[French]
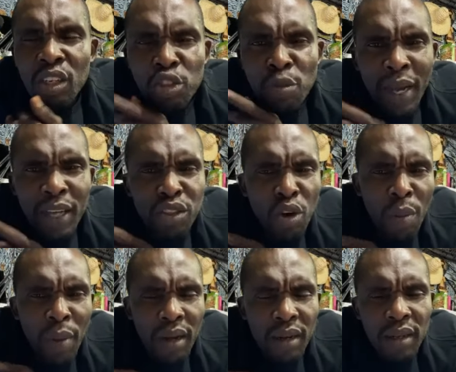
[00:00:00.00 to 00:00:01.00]
Tu penses
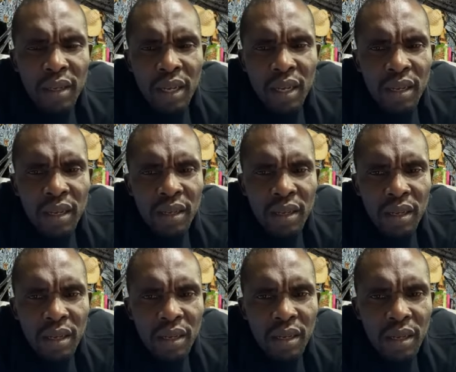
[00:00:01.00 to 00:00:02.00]
comment
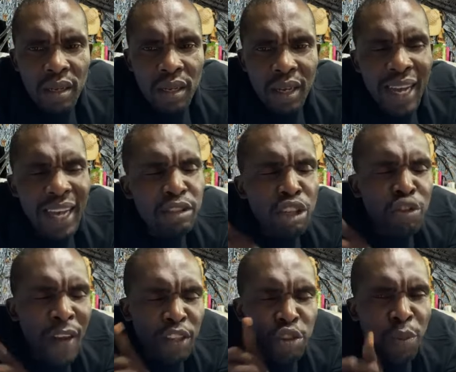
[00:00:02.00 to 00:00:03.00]
Est-ce que tu
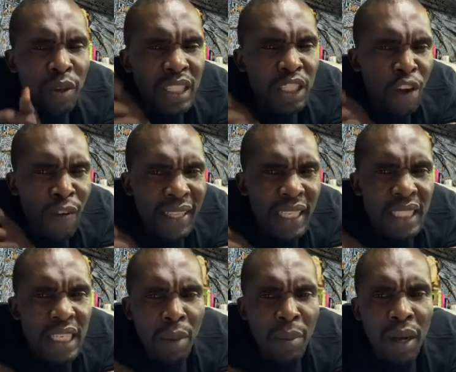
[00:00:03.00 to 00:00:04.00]
vas supporter ce qu'on va te
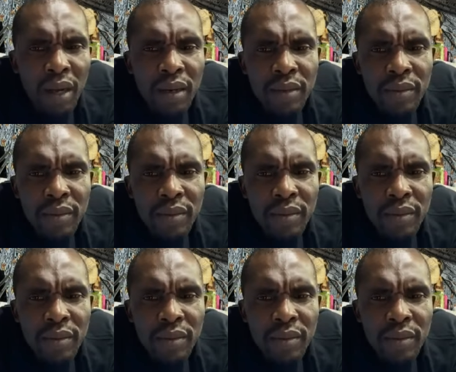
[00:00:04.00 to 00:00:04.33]
dire là-bas